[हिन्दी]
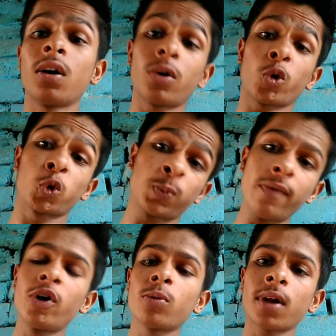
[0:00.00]
और उस पर
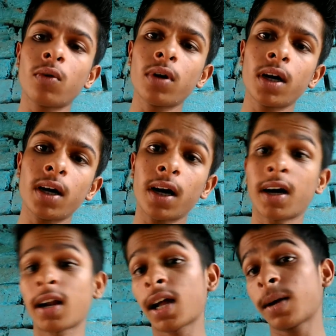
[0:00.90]
वीडियो बनाऊँगा
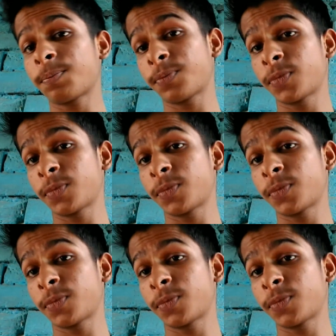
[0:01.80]
अगर आप